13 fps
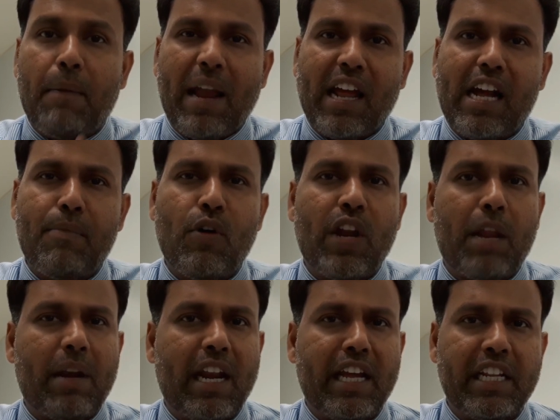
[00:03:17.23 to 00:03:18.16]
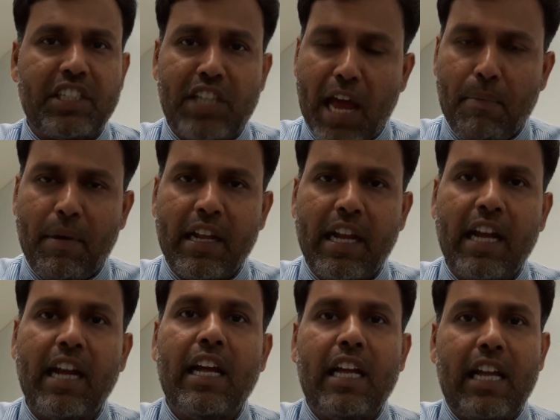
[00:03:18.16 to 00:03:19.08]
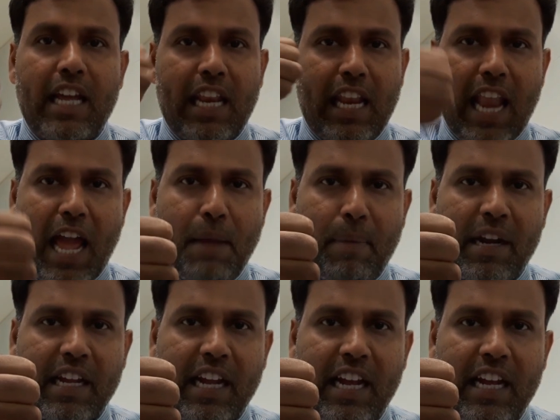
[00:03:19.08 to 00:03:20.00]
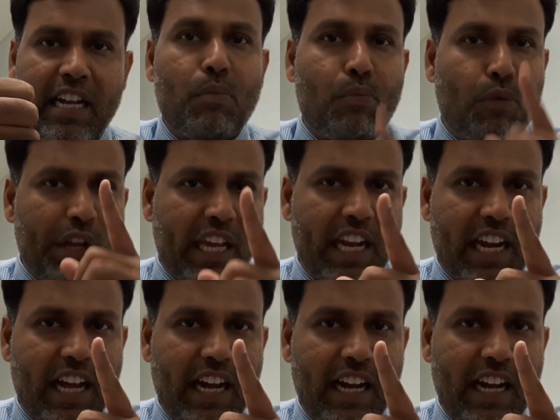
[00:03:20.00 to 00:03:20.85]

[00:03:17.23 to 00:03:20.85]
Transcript: மறக்காமல் உங்கள் நண்பர்களுக்கு ஷேர் பண்ணுங்கள் லைக் பண்ணுங்கள் பிடிக்கலன்னா